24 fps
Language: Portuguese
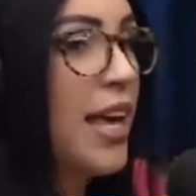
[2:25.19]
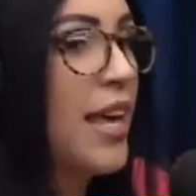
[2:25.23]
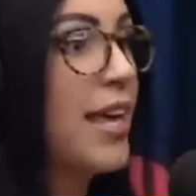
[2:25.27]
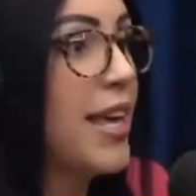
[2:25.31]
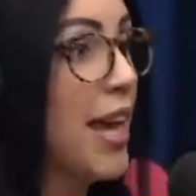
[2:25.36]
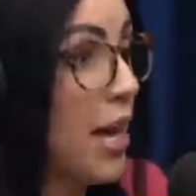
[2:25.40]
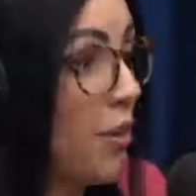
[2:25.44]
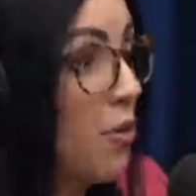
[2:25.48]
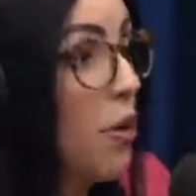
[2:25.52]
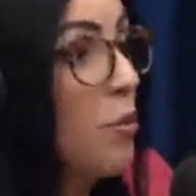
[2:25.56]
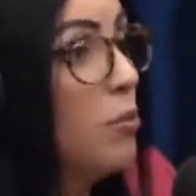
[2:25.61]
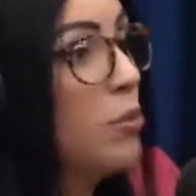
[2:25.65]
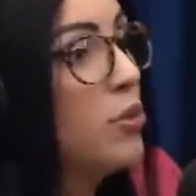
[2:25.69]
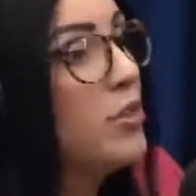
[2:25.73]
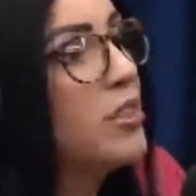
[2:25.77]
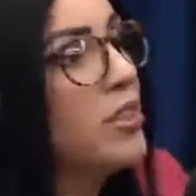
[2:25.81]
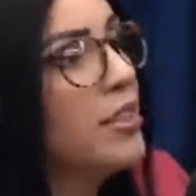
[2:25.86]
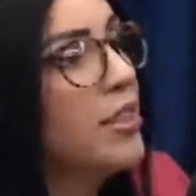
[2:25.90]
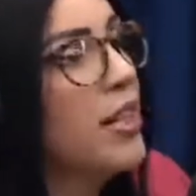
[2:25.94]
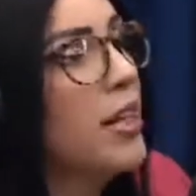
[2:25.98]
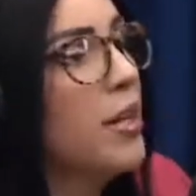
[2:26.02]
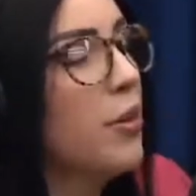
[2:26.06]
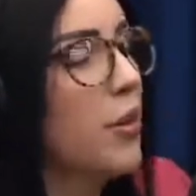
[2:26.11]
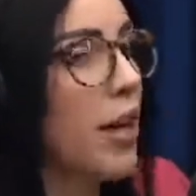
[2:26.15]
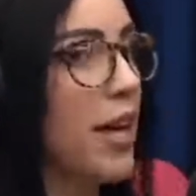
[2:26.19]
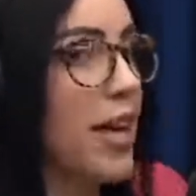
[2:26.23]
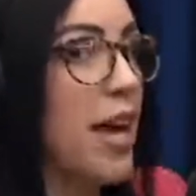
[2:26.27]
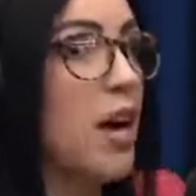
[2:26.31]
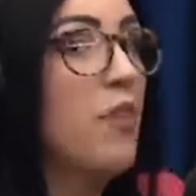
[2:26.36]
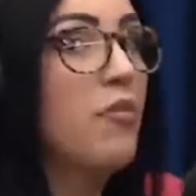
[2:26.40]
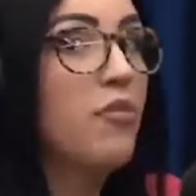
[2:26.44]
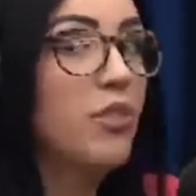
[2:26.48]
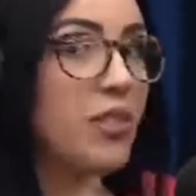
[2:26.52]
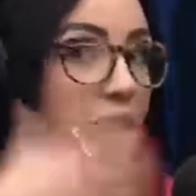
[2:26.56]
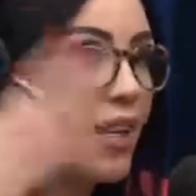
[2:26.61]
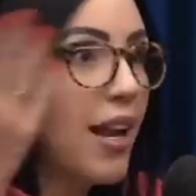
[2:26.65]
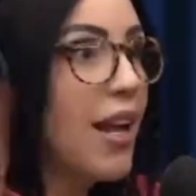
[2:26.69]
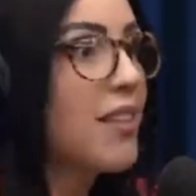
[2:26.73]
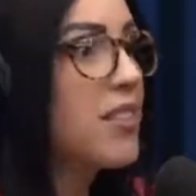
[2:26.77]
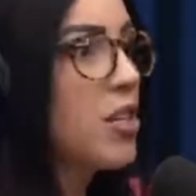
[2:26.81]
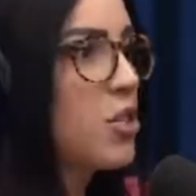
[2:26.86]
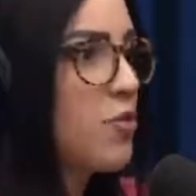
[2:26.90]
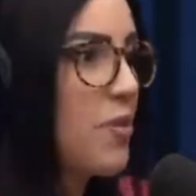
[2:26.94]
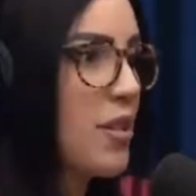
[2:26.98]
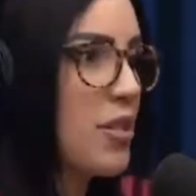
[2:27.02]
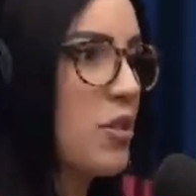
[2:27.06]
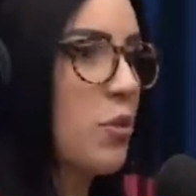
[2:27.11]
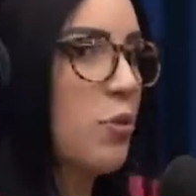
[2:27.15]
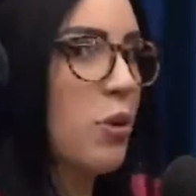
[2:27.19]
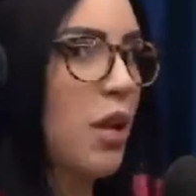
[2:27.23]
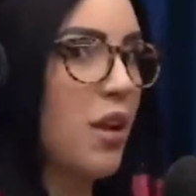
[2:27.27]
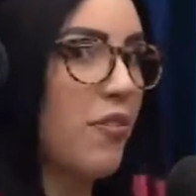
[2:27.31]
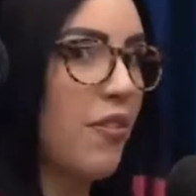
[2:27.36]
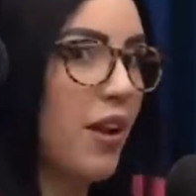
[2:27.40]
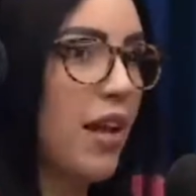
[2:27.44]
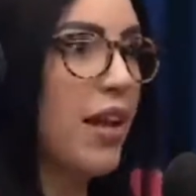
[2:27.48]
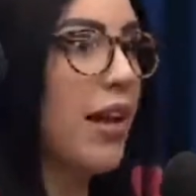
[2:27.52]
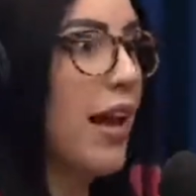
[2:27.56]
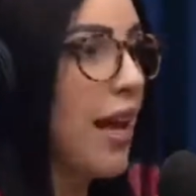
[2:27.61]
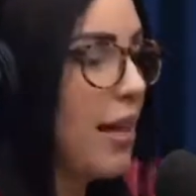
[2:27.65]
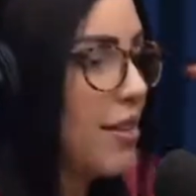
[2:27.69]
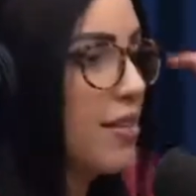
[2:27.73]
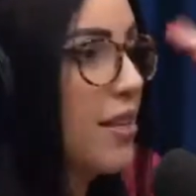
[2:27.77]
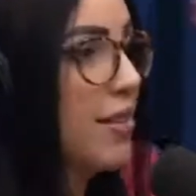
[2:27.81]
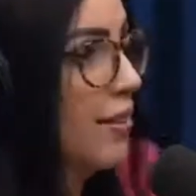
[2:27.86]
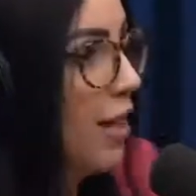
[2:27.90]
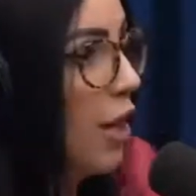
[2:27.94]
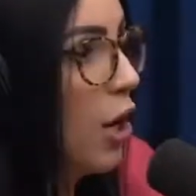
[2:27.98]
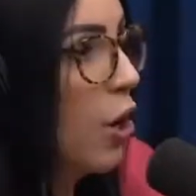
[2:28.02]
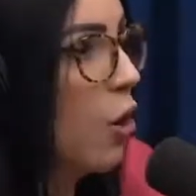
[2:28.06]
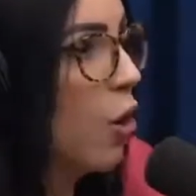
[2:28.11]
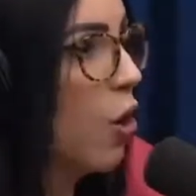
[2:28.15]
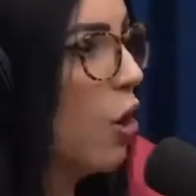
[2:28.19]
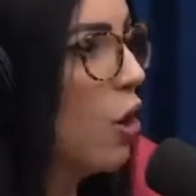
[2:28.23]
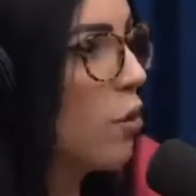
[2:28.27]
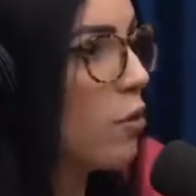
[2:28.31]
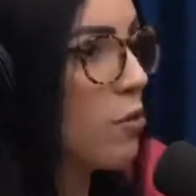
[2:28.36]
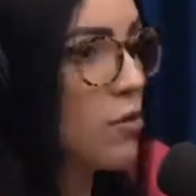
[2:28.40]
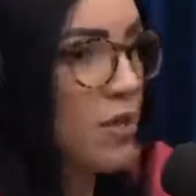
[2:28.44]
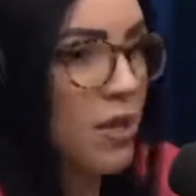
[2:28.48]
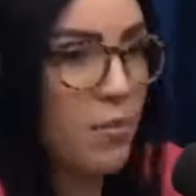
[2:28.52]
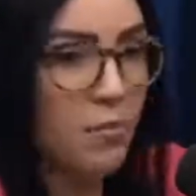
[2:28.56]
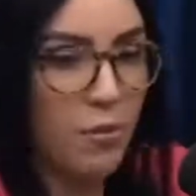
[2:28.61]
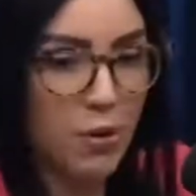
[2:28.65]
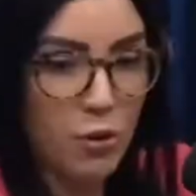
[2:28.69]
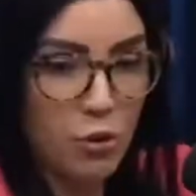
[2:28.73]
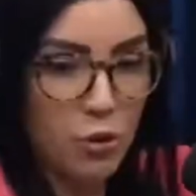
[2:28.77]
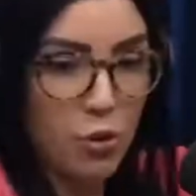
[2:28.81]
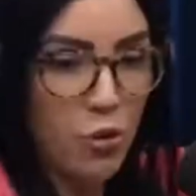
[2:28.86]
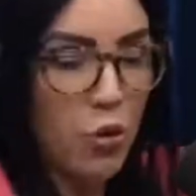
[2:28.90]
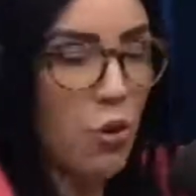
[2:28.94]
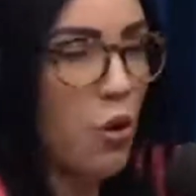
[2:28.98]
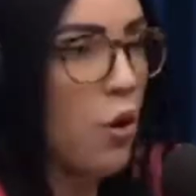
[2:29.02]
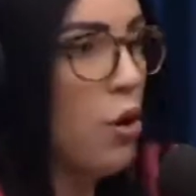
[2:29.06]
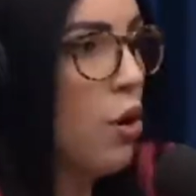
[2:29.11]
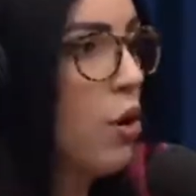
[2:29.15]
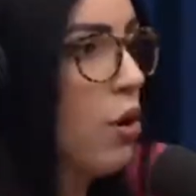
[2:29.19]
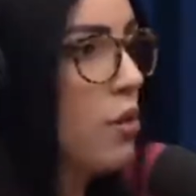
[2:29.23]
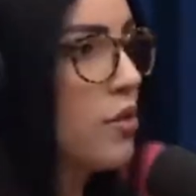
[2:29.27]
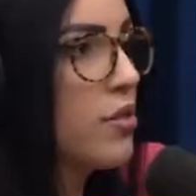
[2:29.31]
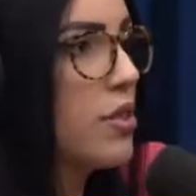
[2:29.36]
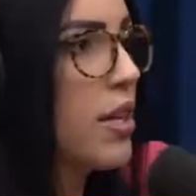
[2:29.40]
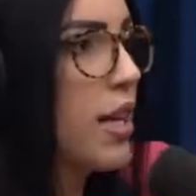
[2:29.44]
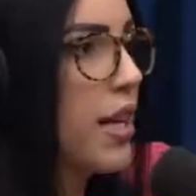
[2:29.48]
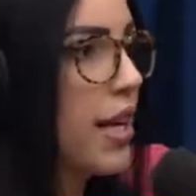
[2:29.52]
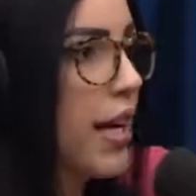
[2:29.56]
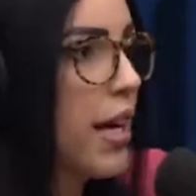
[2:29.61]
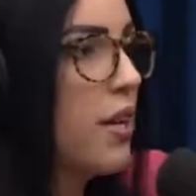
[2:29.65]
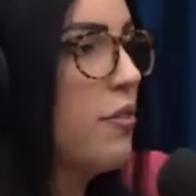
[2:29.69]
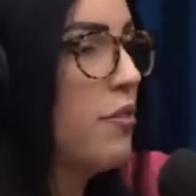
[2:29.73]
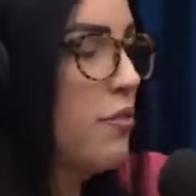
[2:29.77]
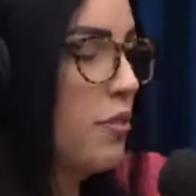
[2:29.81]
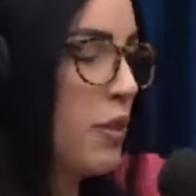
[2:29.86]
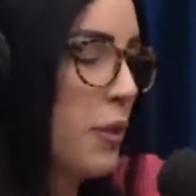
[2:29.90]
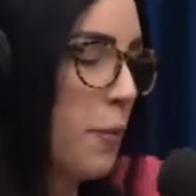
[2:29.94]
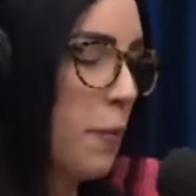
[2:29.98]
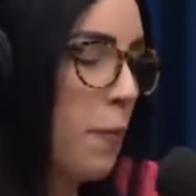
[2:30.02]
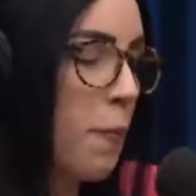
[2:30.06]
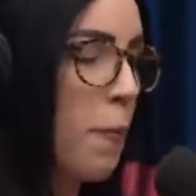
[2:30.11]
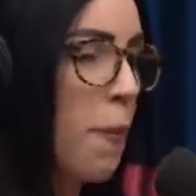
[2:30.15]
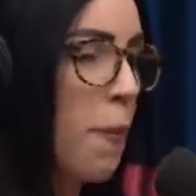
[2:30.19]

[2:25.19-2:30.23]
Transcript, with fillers: E era uma multidão, né? E aí eu fui ter a satisfação com ele. Eu falei, cara, você tá louco, você me machucou, não sei o quê, enfim.